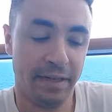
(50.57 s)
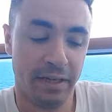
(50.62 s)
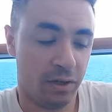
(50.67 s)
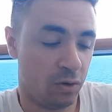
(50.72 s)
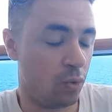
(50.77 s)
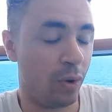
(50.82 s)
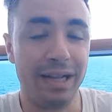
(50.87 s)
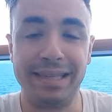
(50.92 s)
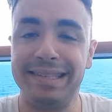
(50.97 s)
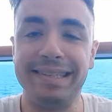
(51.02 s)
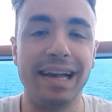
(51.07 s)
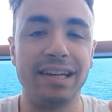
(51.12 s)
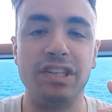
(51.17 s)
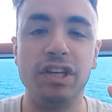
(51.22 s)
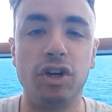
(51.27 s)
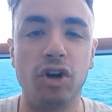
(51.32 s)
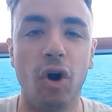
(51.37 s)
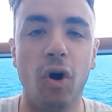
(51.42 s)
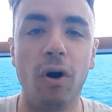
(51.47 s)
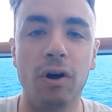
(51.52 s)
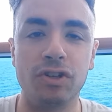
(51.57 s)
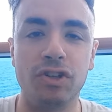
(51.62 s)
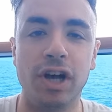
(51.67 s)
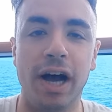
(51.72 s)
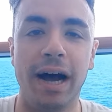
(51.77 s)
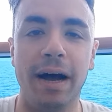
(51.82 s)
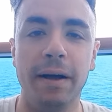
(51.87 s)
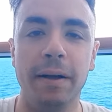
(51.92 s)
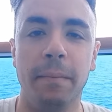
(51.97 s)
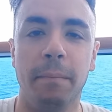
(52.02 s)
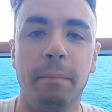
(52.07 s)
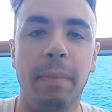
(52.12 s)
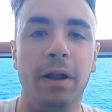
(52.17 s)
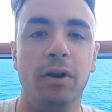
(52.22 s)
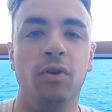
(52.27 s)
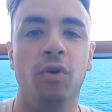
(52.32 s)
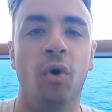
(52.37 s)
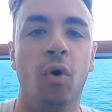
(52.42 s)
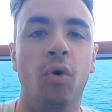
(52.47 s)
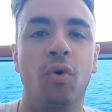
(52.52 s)
Qualsiasi cosa, ma
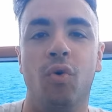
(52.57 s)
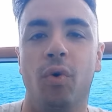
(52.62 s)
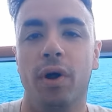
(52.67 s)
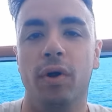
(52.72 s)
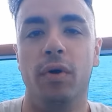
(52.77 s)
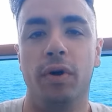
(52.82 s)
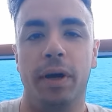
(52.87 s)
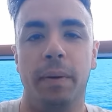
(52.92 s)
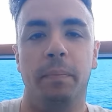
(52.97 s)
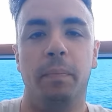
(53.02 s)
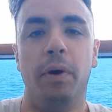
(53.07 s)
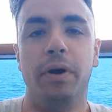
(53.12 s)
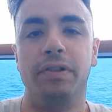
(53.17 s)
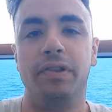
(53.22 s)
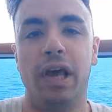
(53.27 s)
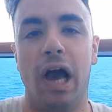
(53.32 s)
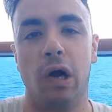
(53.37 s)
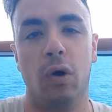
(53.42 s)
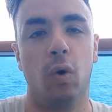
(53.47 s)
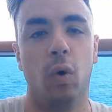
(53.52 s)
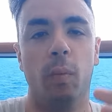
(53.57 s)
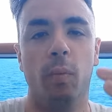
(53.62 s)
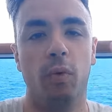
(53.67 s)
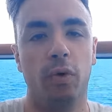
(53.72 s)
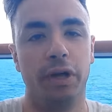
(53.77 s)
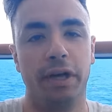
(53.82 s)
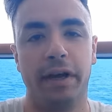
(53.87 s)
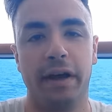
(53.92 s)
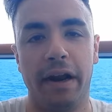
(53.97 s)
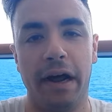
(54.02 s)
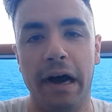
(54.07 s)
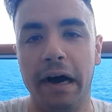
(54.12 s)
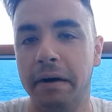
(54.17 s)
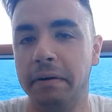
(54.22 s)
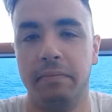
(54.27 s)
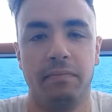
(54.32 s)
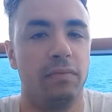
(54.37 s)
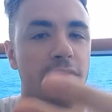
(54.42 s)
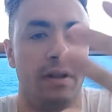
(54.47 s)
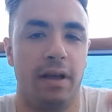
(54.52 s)
non quello che poi Tiago comunicherà
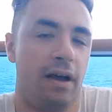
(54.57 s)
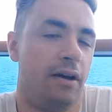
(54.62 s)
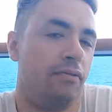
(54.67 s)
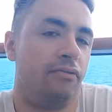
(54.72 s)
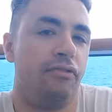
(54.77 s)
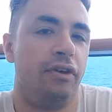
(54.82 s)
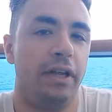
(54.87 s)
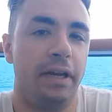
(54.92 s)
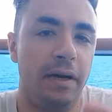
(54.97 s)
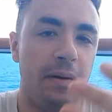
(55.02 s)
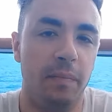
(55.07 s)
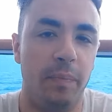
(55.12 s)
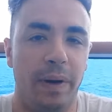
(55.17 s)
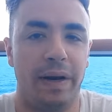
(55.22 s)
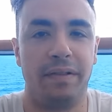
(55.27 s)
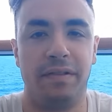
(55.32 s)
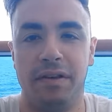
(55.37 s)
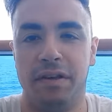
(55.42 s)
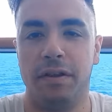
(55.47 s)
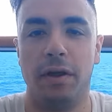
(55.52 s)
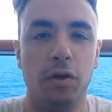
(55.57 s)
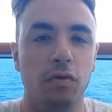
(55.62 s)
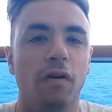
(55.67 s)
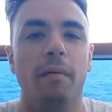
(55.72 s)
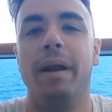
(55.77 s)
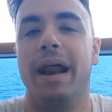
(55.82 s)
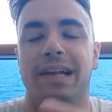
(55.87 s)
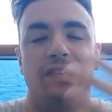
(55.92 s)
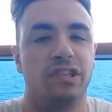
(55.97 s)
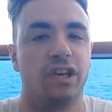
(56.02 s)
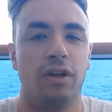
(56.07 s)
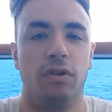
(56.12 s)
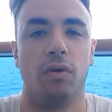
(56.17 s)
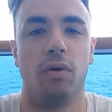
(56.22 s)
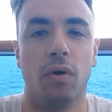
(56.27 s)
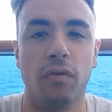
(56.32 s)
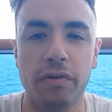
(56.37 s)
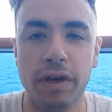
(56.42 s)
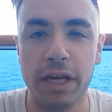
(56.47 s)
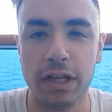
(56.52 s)
a fine partita. Juve Brest che non
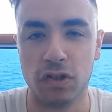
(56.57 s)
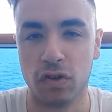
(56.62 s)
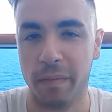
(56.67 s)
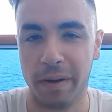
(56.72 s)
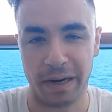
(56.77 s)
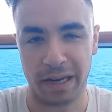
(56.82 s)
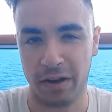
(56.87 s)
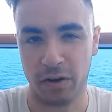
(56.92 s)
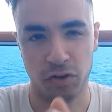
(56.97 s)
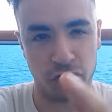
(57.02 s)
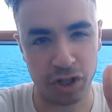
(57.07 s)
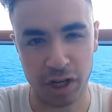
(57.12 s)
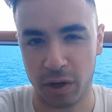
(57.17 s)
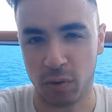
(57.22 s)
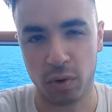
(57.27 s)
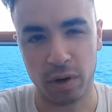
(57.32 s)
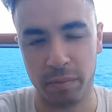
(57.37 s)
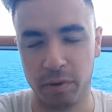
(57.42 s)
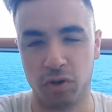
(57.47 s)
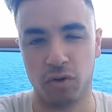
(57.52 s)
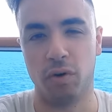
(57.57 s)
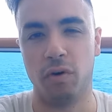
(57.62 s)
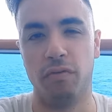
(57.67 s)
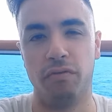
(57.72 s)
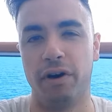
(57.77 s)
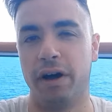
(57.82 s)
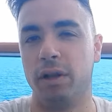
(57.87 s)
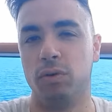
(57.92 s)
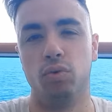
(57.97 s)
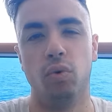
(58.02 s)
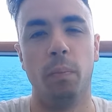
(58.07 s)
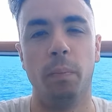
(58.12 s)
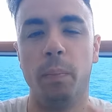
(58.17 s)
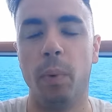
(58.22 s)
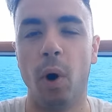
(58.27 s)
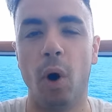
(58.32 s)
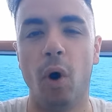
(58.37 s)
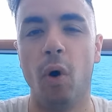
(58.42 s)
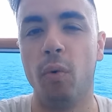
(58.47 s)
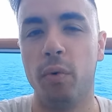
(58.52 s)
ho visto perché sì, qui mi sono fatto un
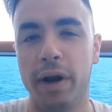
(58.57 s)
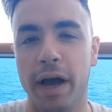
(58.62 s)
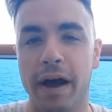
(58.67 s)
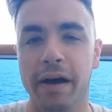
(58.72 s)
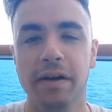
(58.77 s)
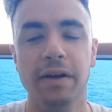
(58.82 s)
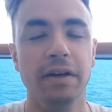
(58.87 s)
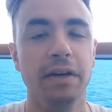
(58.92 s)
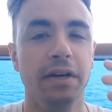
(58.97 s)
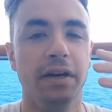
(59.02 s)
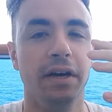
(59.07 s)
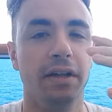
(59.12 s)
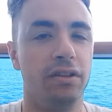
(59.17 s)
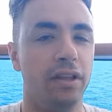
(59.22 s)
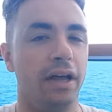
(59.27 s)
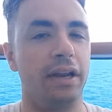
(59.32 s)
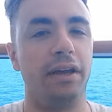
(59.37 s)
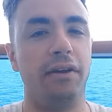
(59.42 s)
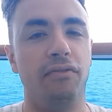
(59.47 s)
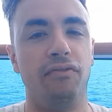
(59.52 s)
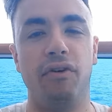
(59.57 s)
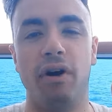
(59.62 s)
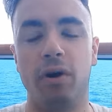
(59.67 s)
po' una tariffa